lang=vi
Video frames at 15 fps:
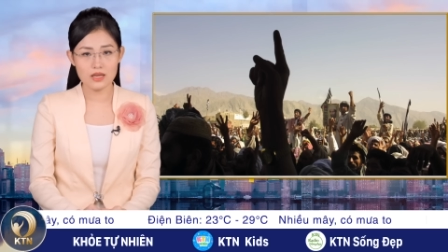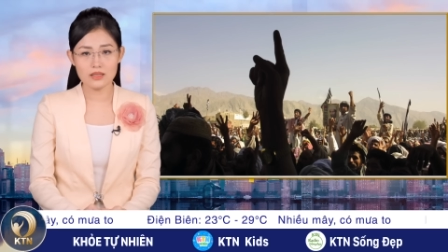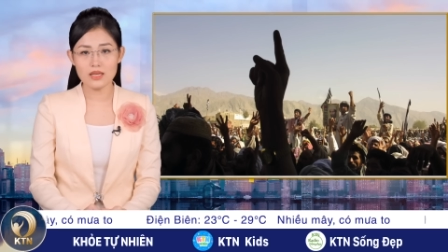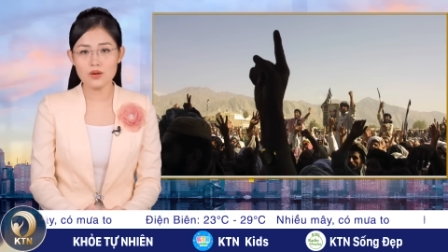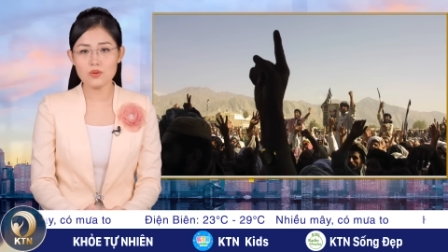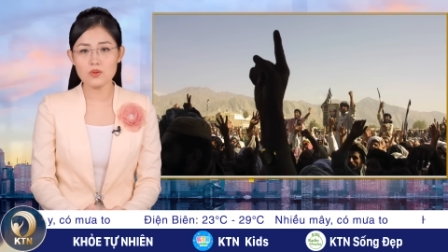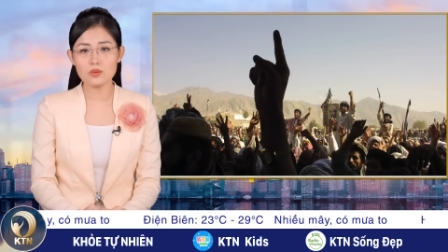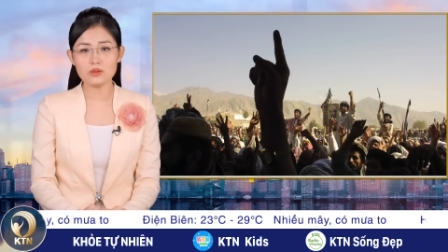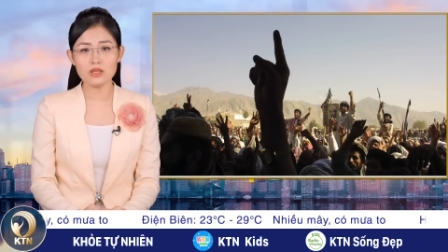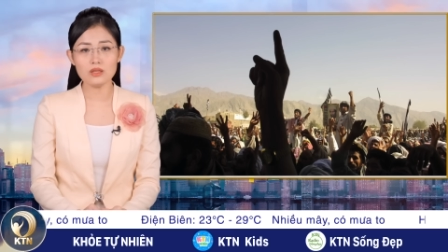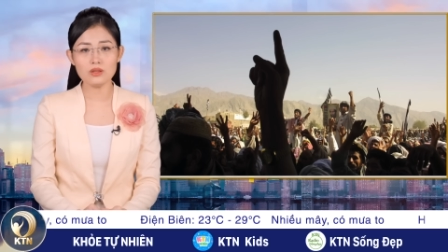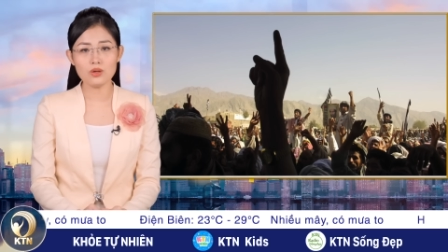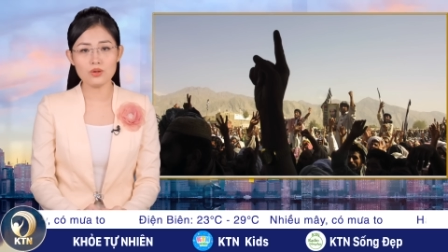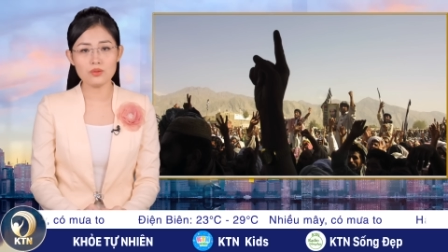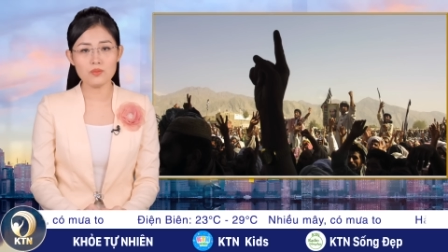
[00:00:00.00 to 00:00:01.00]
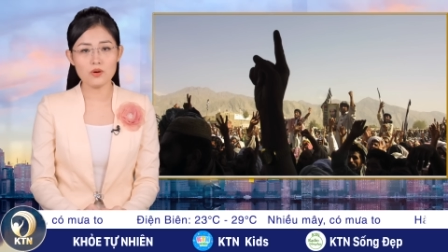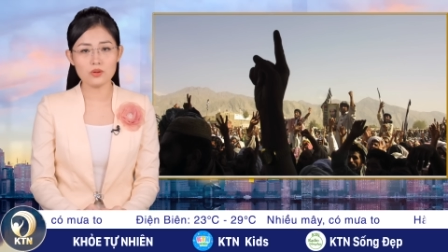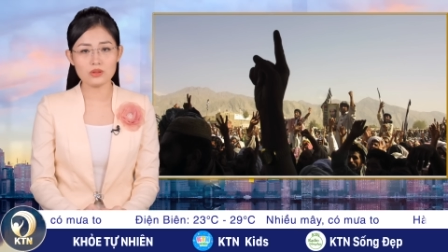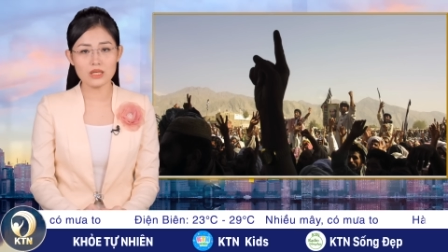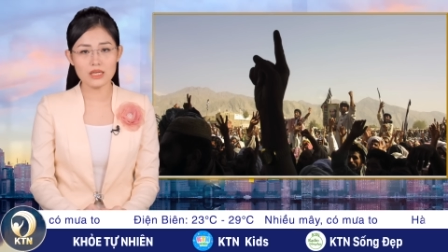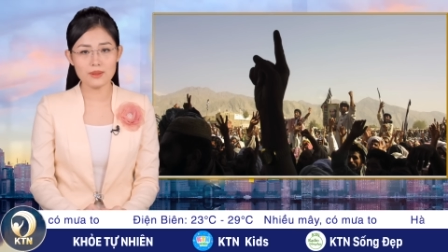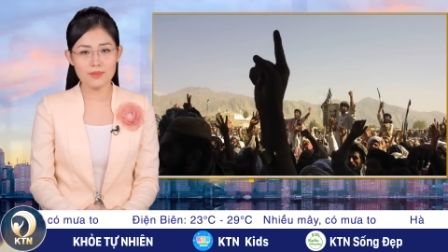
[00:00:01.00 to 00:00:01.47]
Theo nguồn tin nội
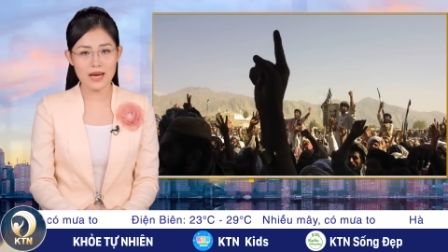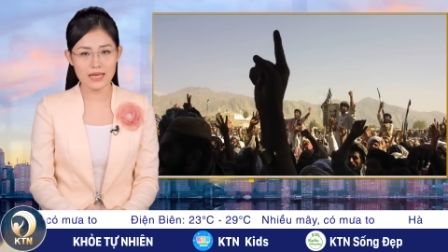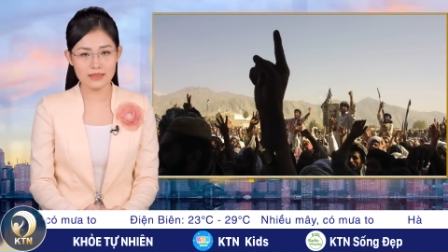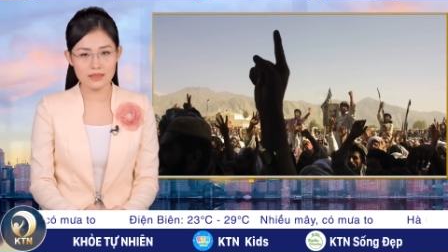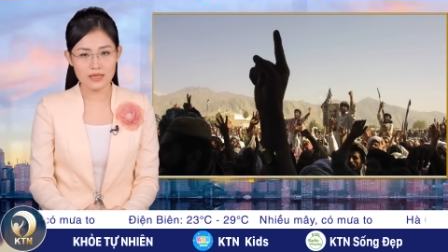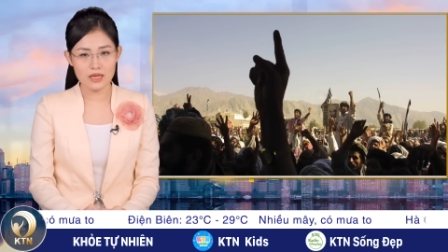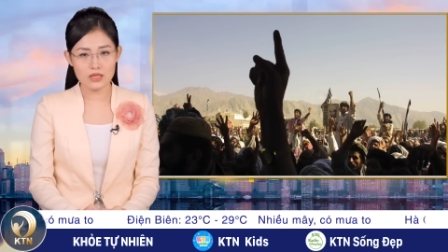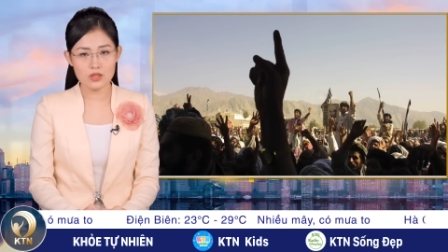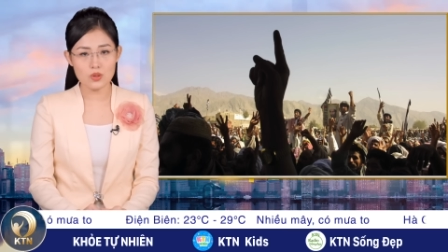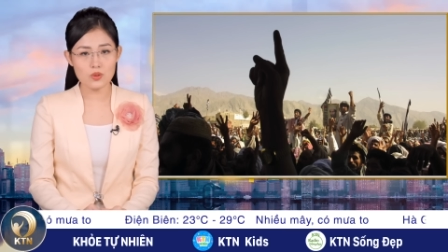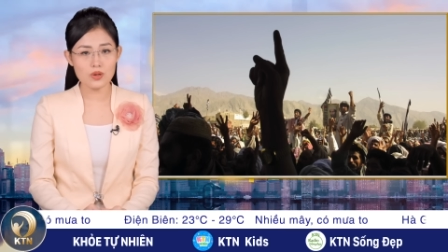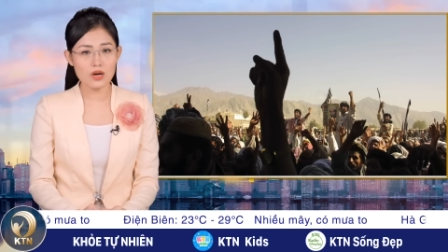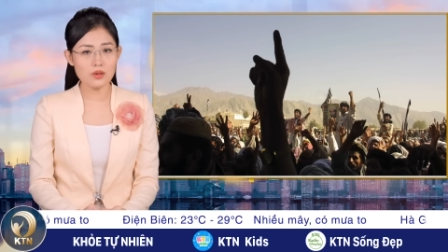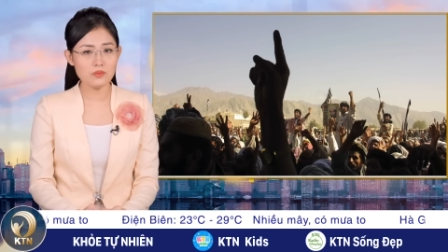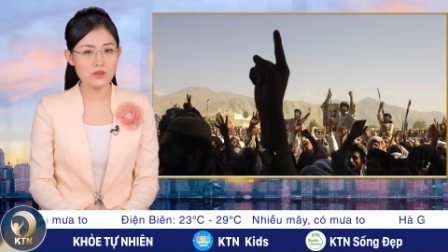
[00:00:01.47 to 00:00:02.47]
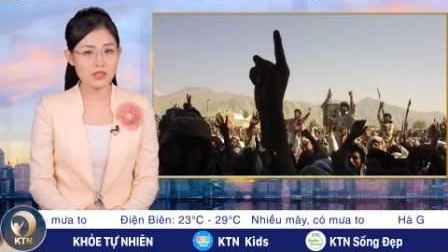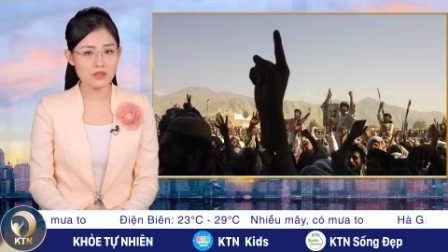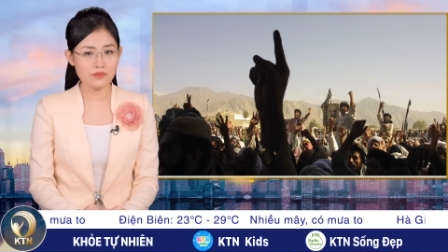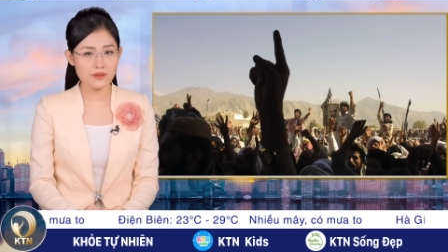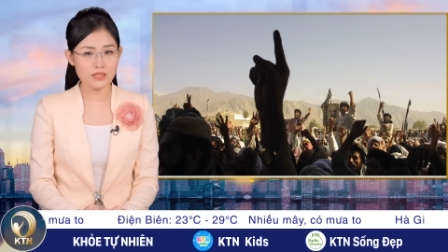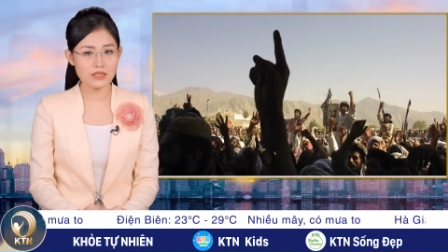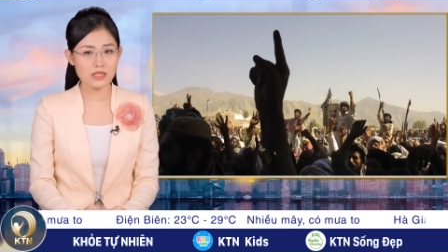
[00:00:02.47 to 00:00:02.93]
bộ Taliban, dù không
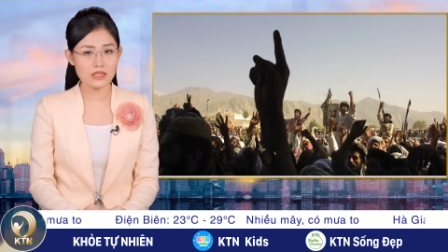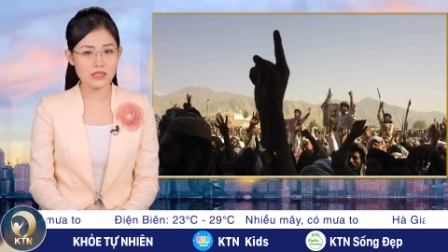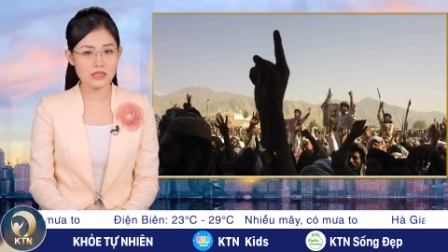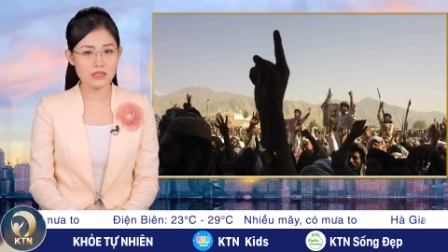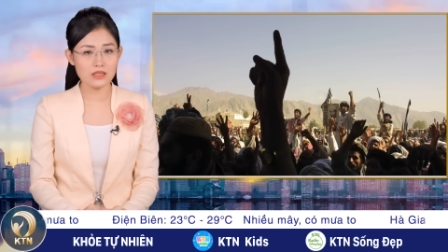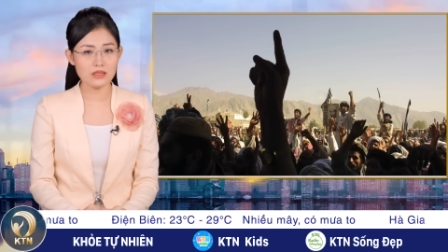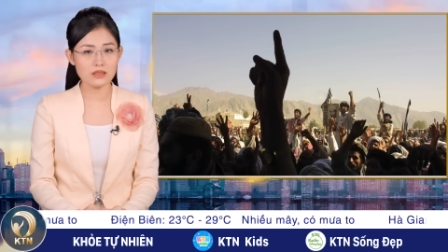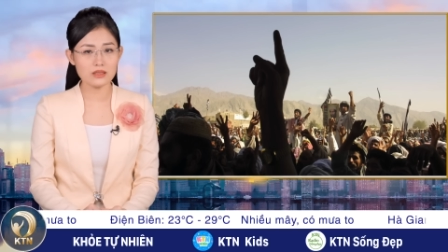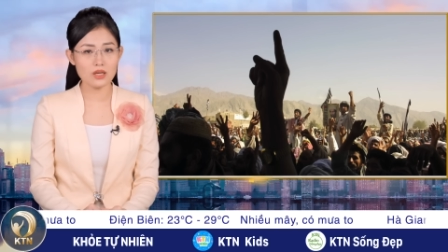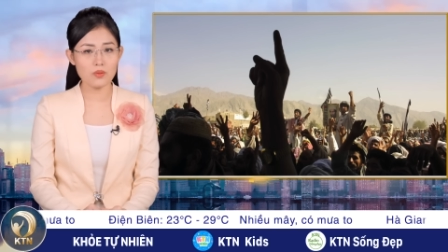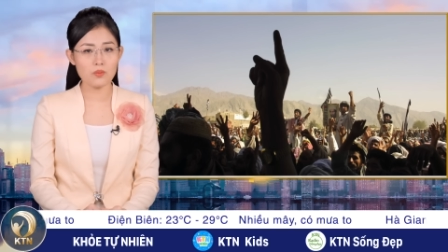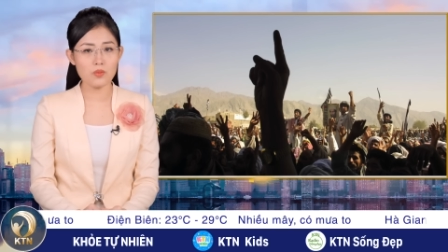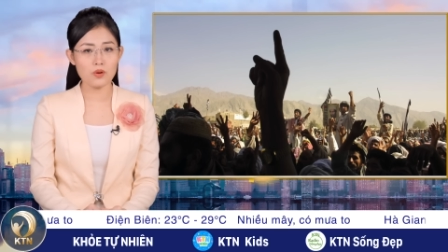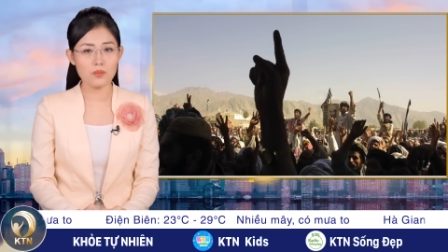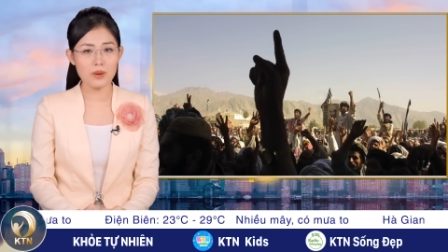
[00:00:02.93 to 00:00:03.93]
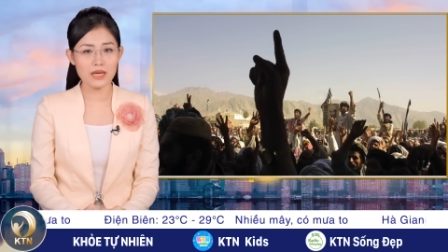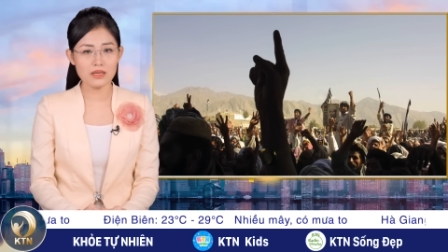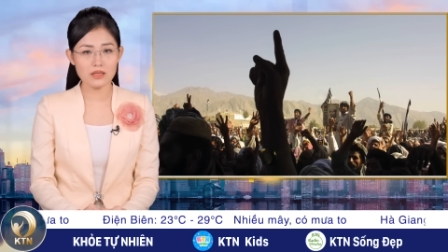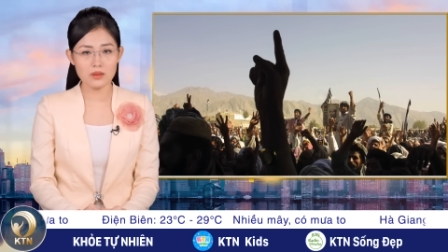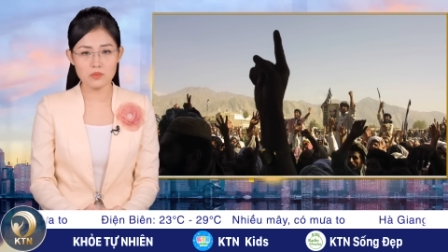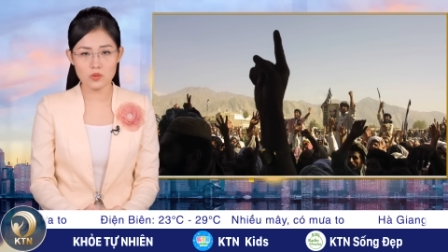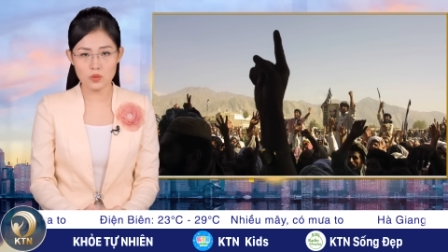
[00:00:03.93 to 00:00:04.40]
giữ vị trí chính thức trong bộ máy
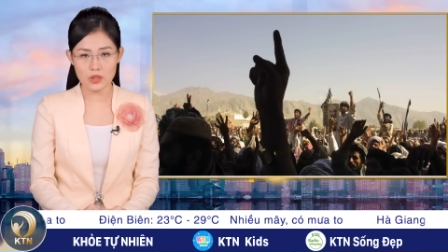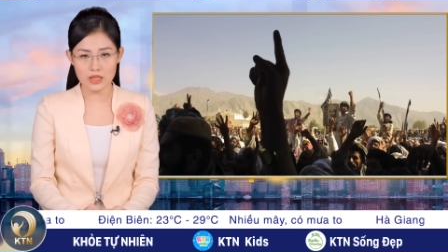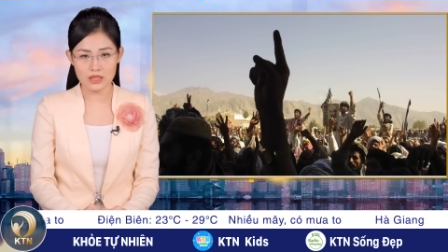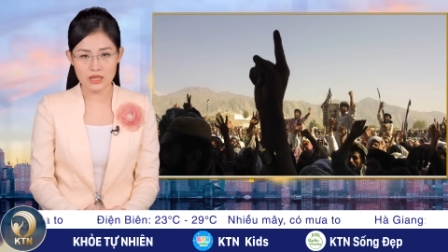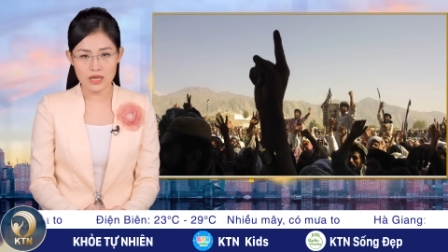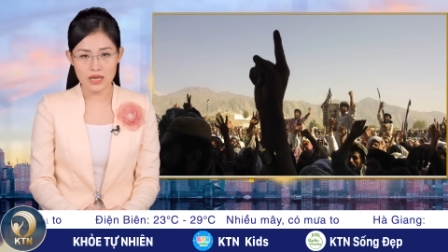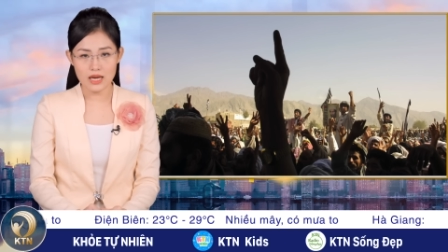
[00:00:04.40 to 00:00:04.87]
cầm quyền,